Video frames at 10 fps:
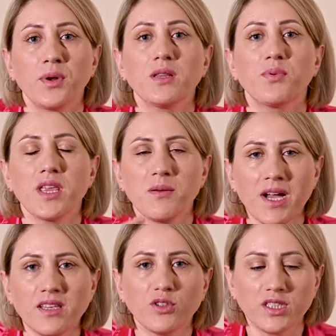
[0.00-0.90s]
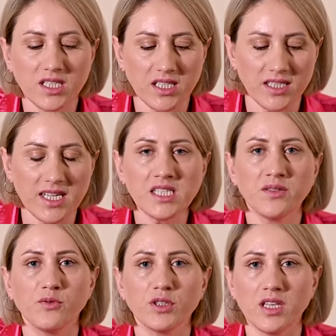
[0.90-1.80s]
предпринимать вот эти
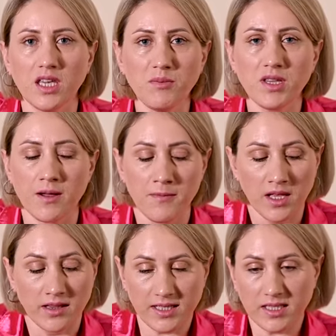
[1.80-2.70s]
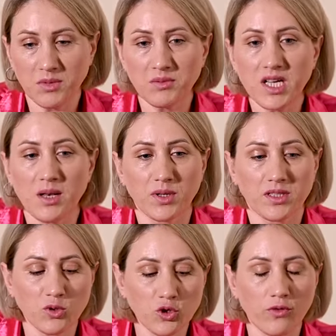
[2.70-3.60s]
действия вот именно на самом деле,
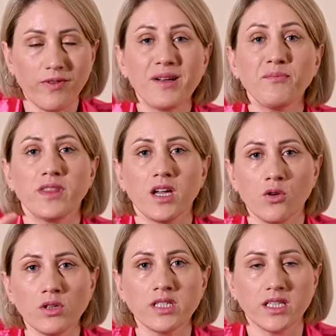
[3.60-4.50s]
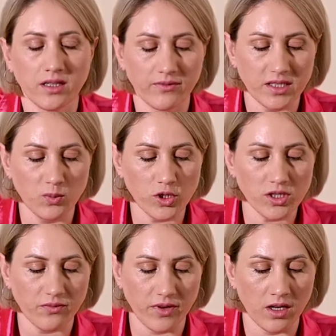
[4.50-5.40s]
потому что вам дается эта
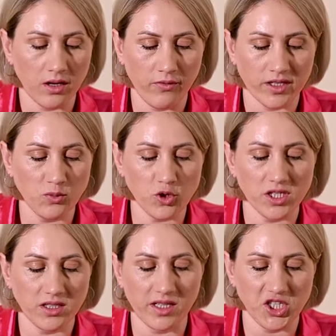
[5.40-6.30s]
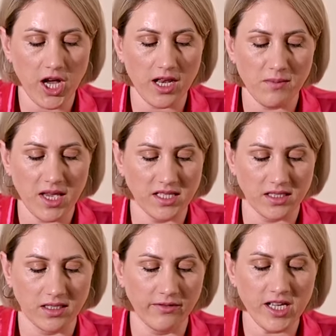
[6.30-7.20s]
возможно, э, возможность в начале
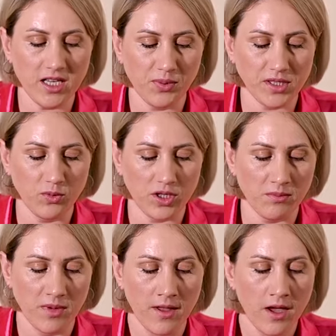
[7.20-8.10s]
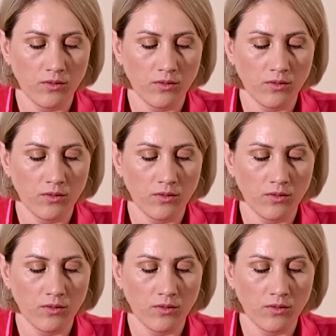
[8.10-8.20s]
месяца. Давайте посмотрим.